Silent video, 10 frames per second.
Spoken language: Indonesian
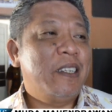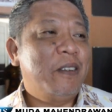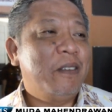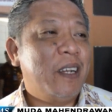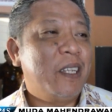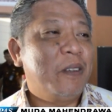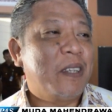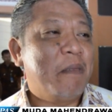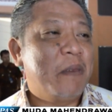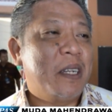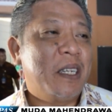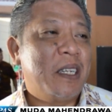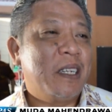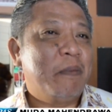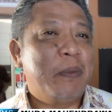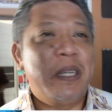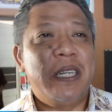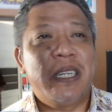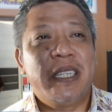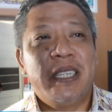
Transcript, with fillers: juga itu sama dengan apa yang